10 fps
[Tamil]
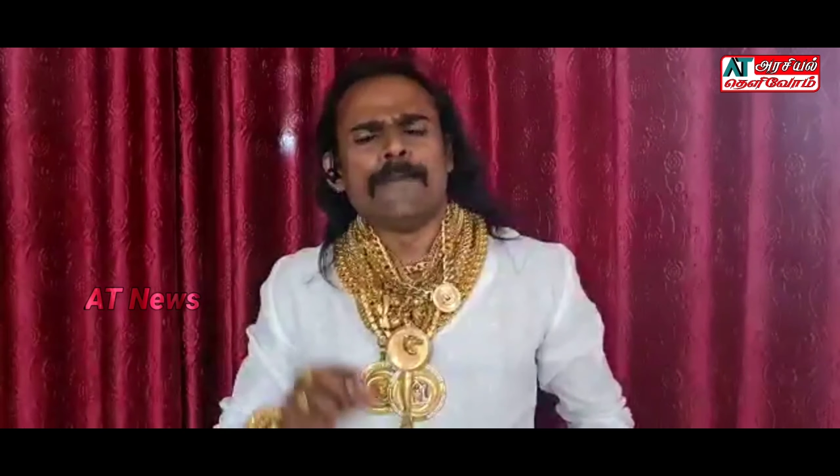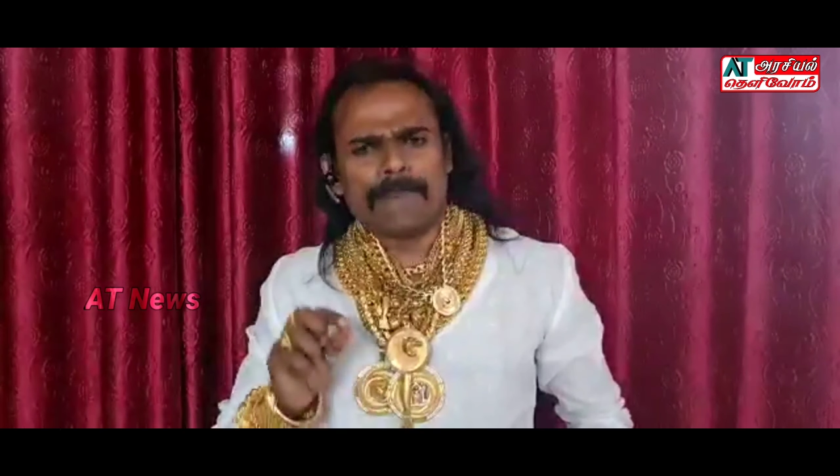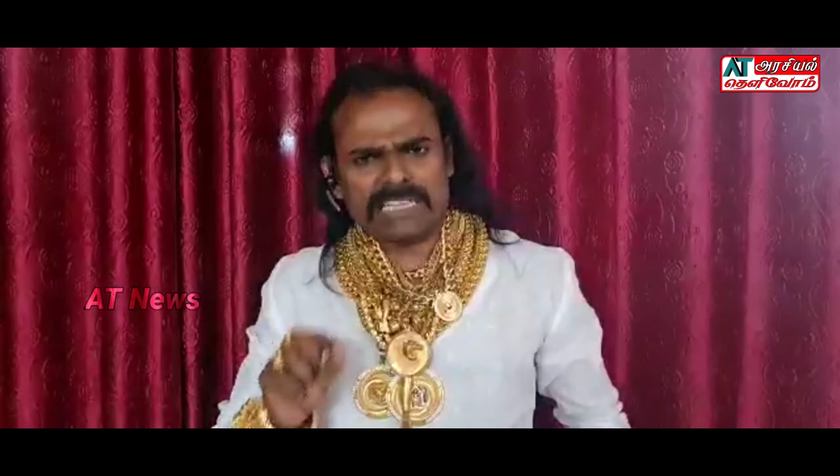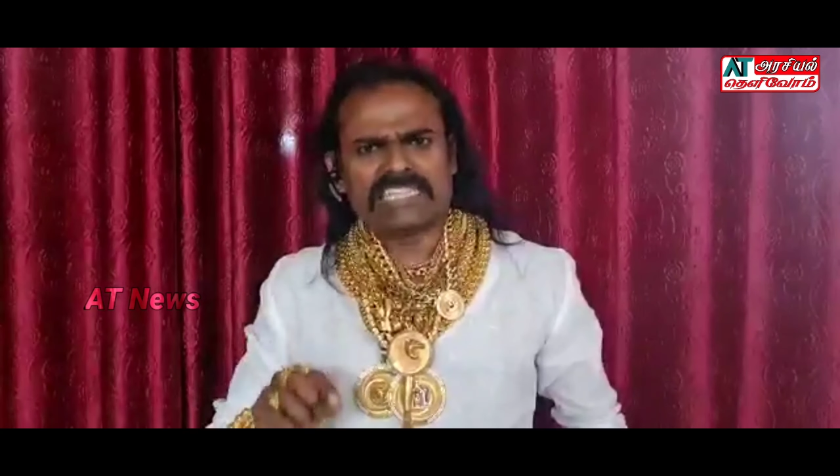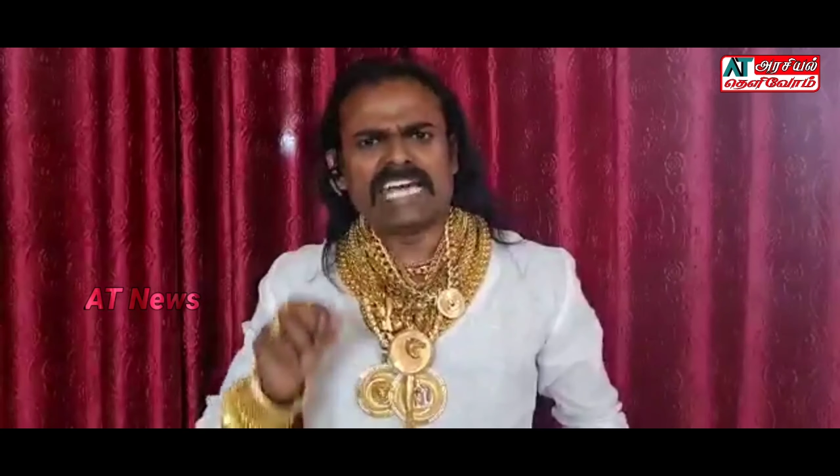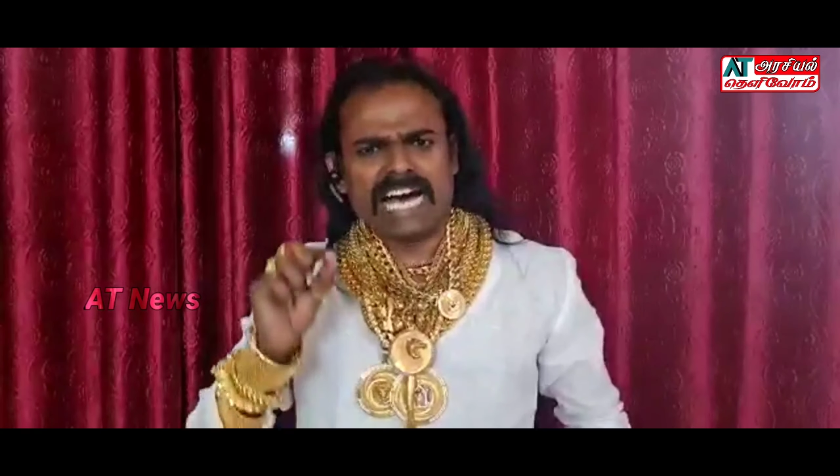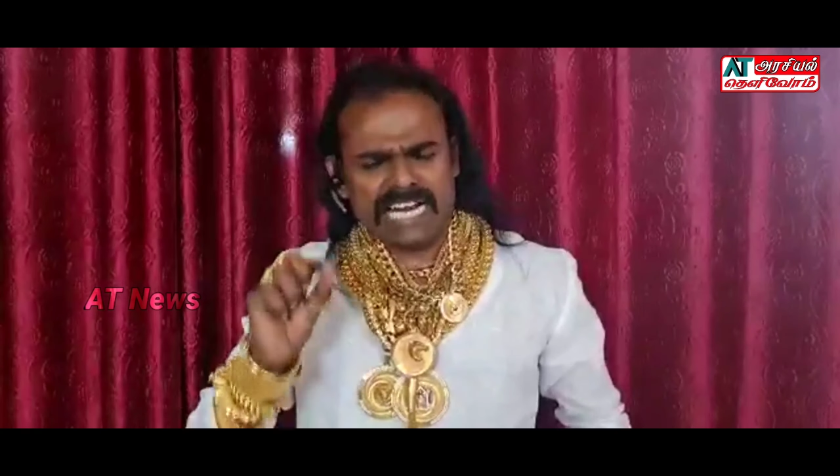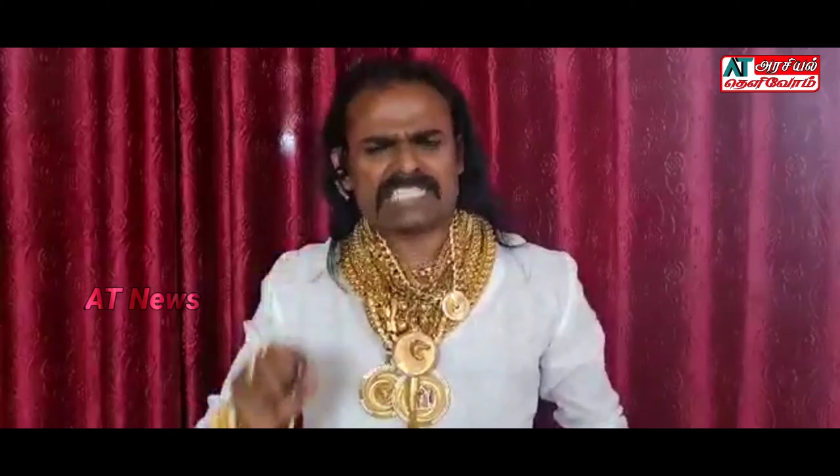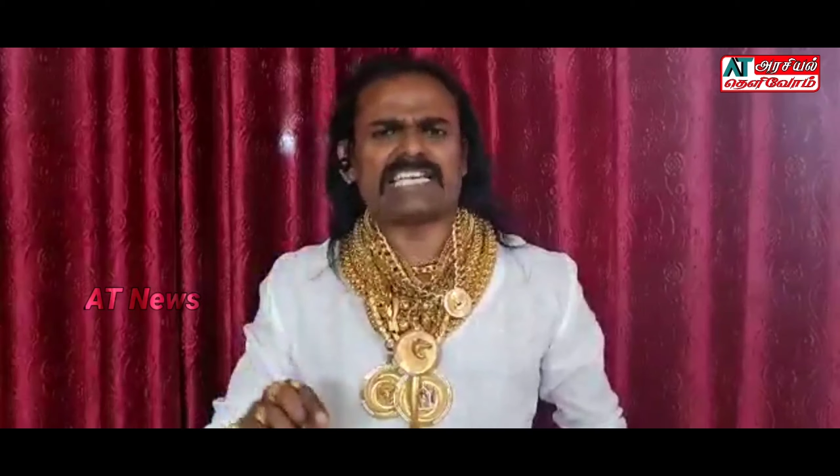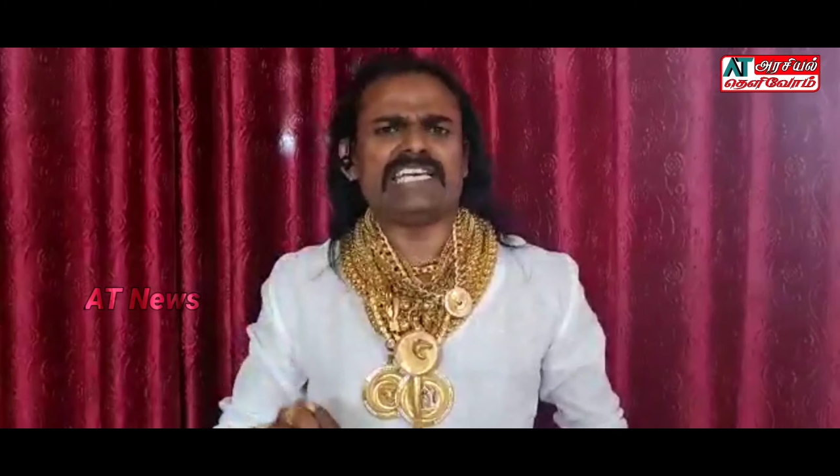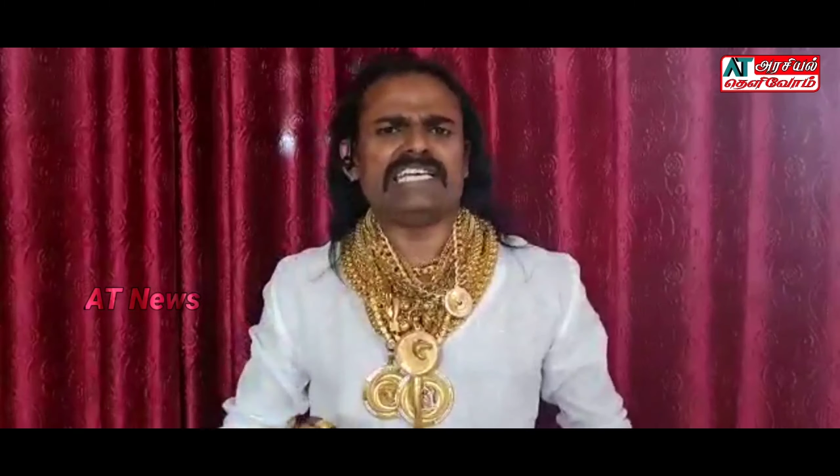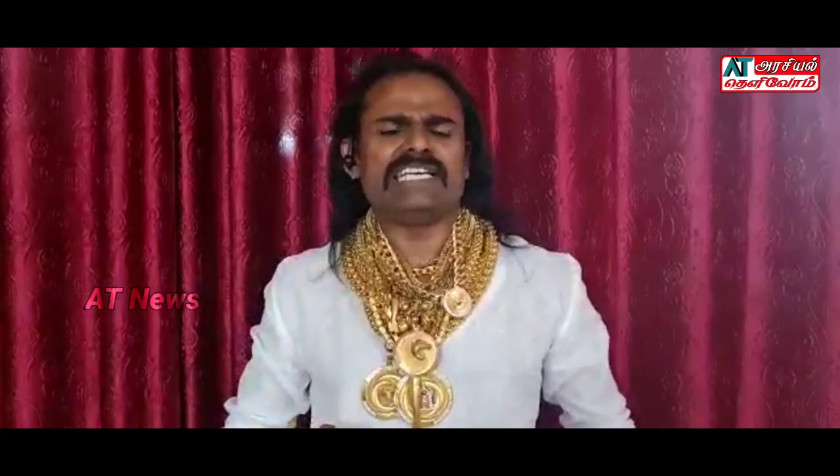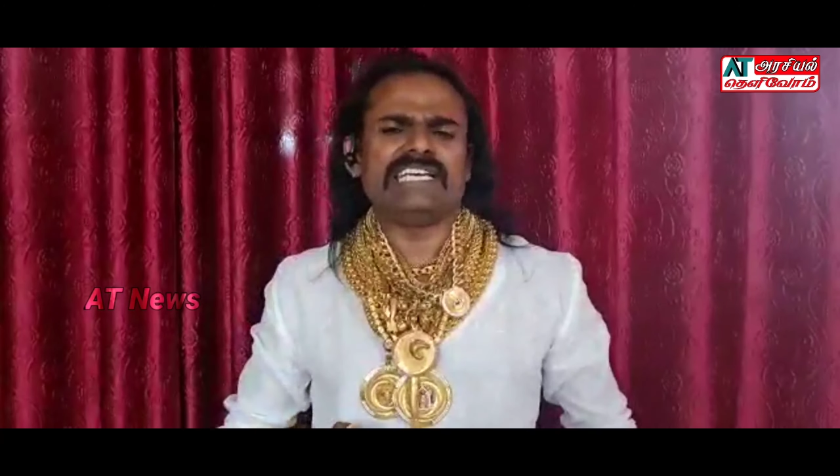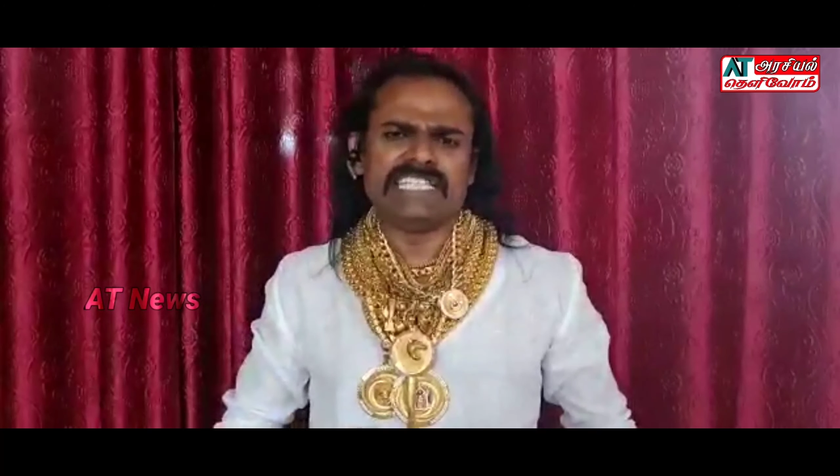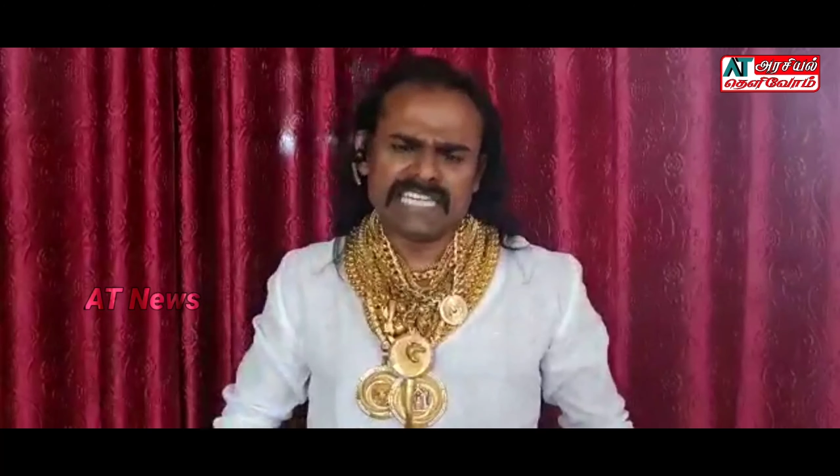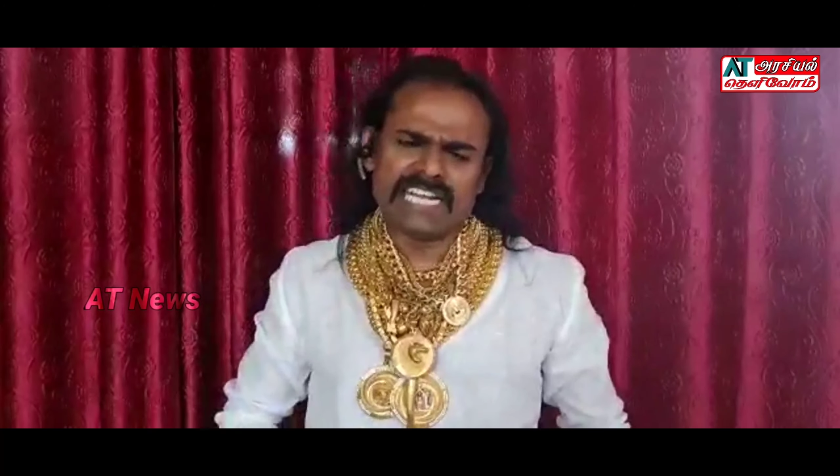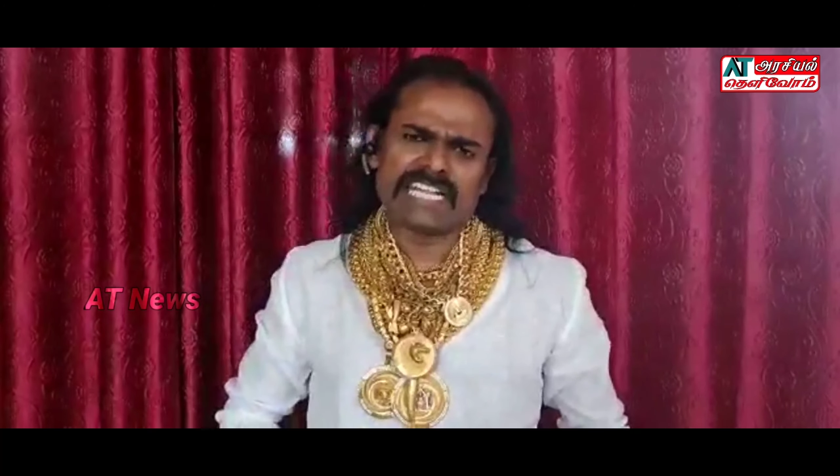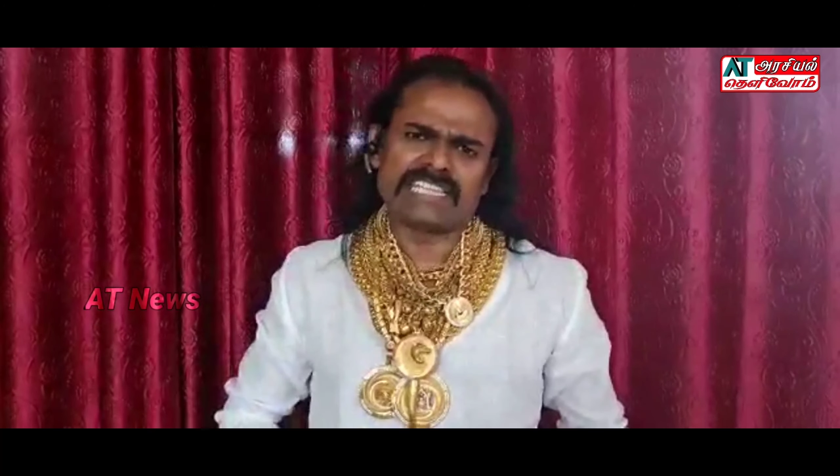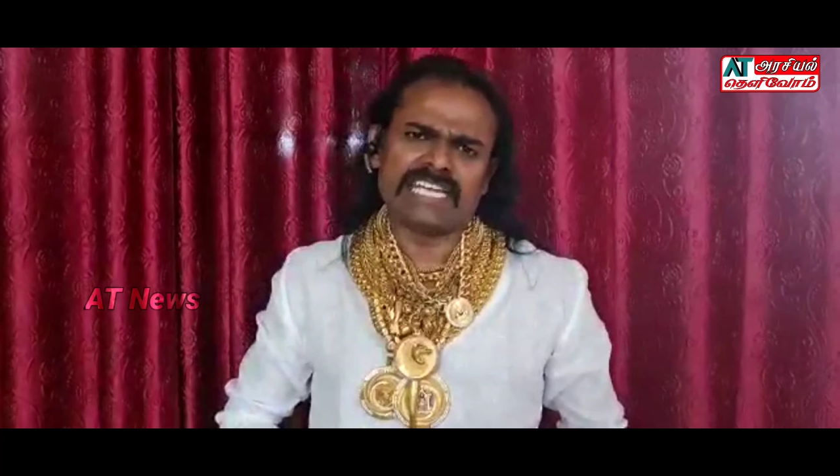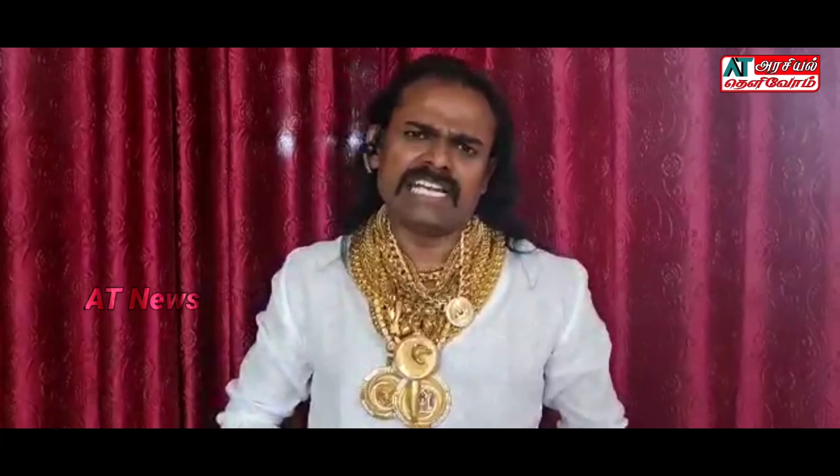மத்திய அரசை இந்த
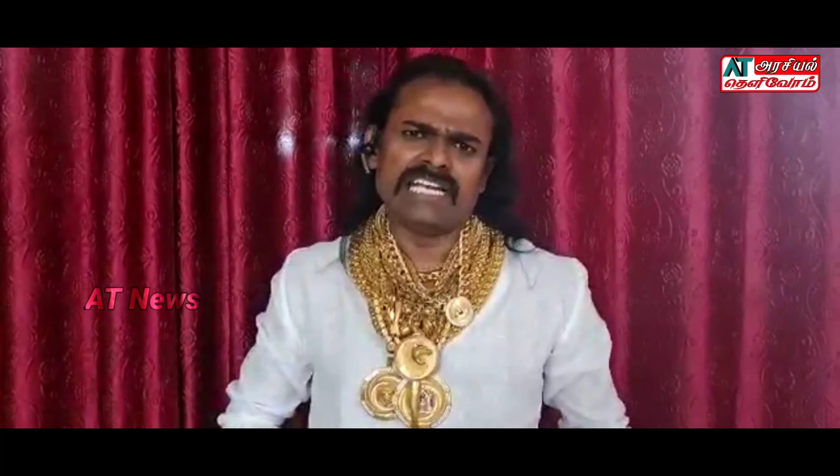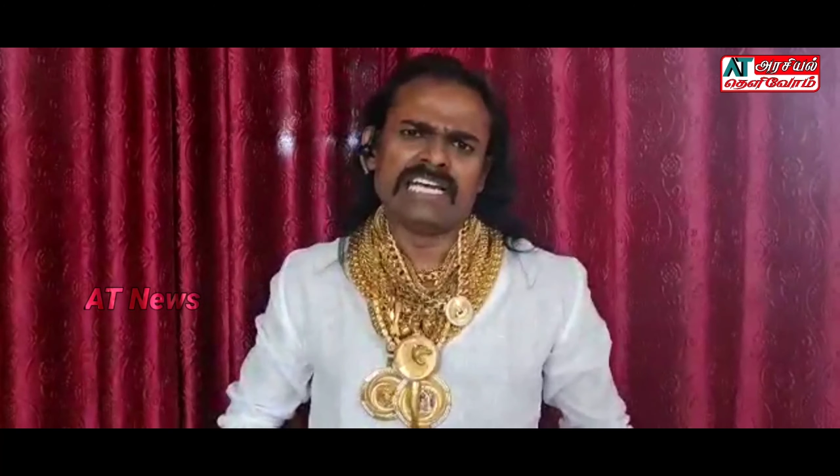நேரத்தில்